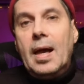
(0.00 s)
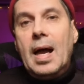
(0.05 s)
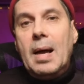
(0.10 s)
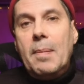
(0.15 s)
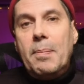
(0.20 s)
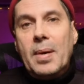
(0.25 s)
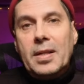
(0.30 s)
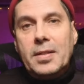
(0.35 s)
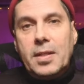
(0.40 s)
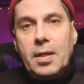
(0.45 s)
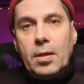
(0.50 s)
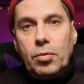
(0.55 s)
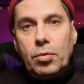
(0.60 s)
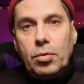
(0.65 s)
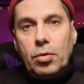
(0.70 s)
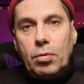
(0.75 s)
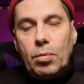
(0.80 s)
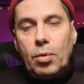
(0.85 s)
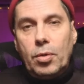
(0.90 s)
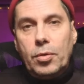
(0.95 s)
à partir
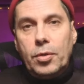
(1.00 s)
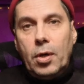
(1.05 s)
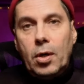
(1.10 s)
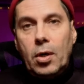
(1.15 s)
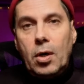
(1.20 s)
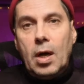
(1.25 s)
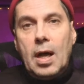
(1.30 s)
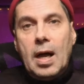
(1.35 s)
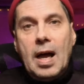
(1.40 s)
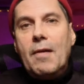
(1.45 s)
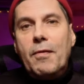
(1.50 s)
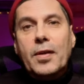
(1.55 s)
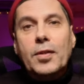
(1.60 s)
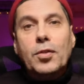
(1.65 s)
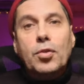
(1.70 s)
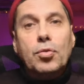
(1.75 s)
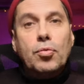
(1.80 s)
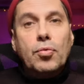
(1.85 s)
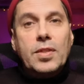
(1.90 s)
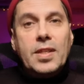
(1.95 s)
du nombre d'or
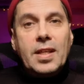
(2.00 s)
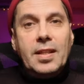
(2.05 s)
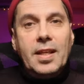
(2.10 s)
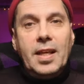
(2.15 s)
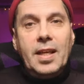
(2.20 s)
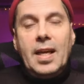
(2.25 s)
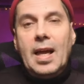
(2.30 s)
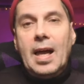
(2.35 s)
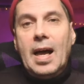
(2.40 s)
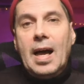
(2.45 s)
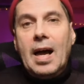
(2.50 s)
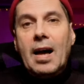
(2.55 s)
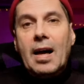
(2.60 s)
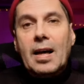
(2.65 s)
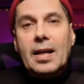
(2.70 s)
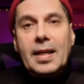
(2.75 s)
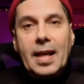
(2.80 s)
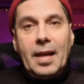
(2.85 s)
afin de nous aider à